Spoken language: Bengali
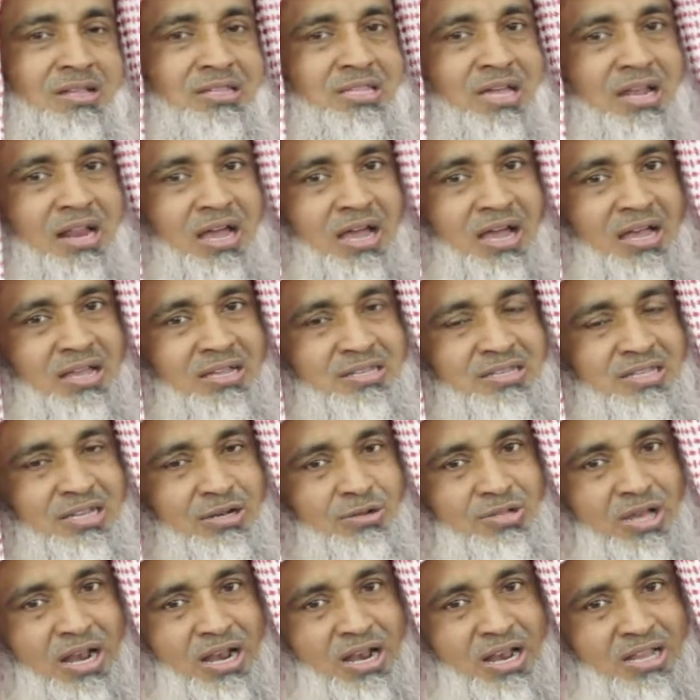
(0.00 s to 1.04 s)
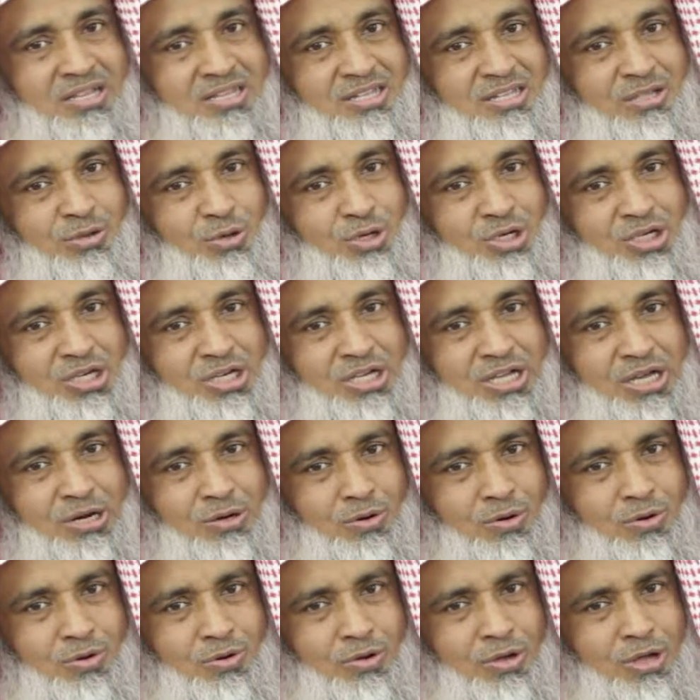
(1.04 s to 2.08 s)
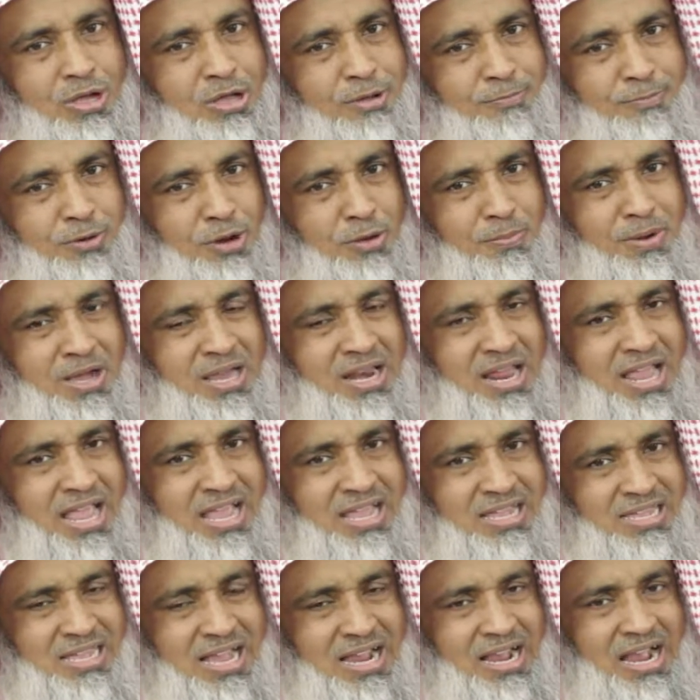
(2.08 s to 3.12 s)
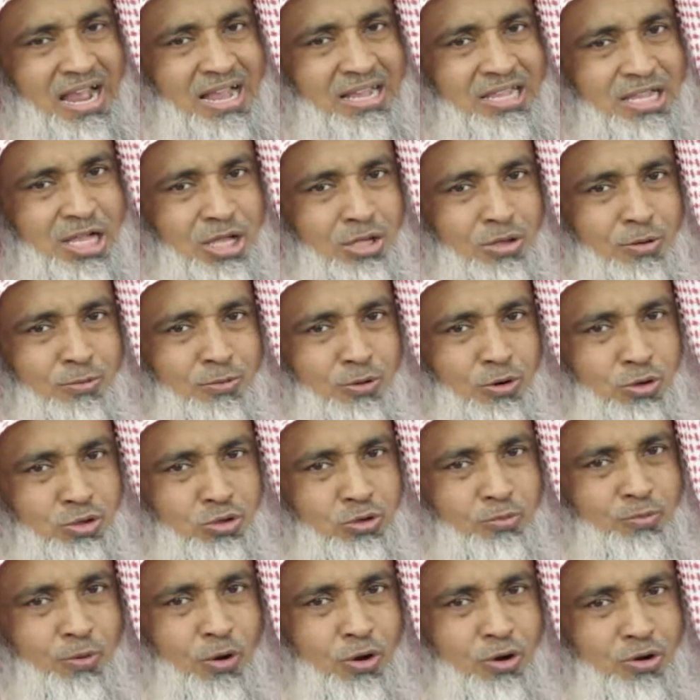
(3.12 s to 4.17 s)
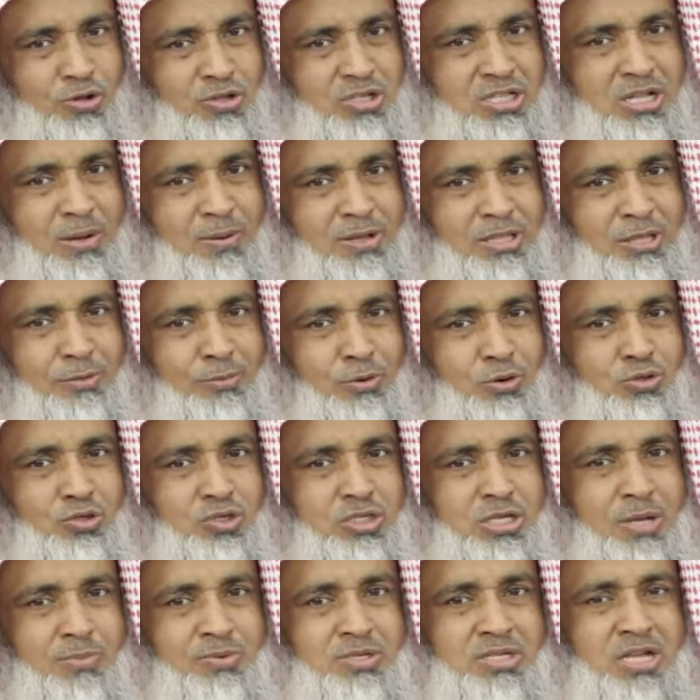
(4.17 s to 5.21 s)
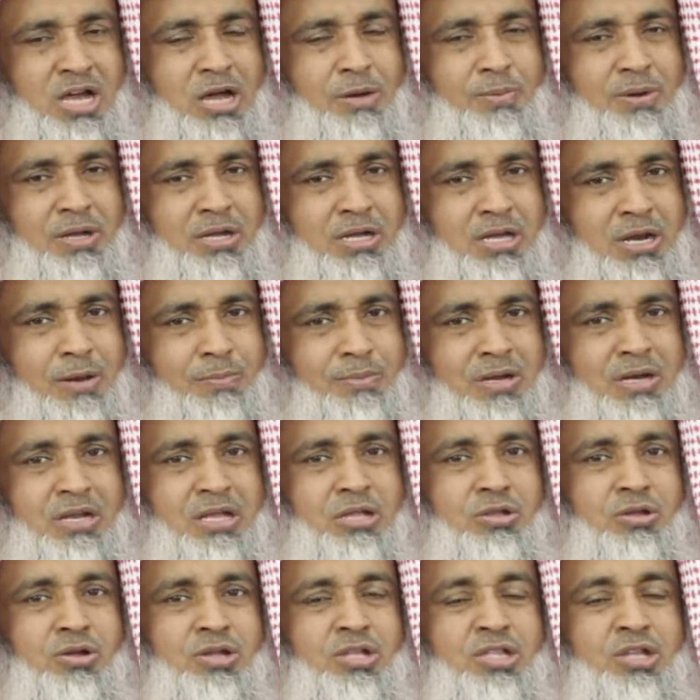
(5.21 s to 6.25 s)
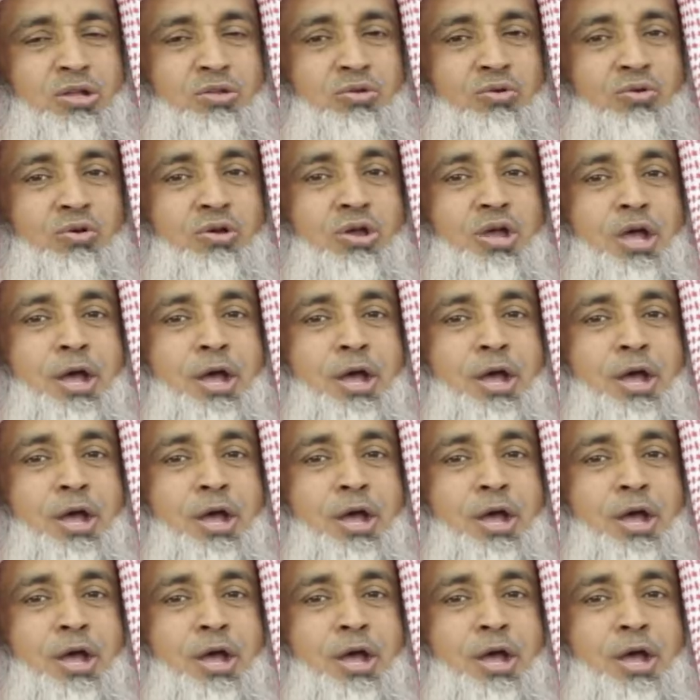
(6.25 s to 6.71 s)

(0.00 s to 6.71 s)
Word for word: তারা যেন জান্নাতে অস্বীকার করলো প্রিয় ভাইয়ের এই জায়গায় যেহেতু ফরজ নামাজ হবে রসুল সাহেব সাহাবাই কারামকে নিয়ে যাকে যেহেতু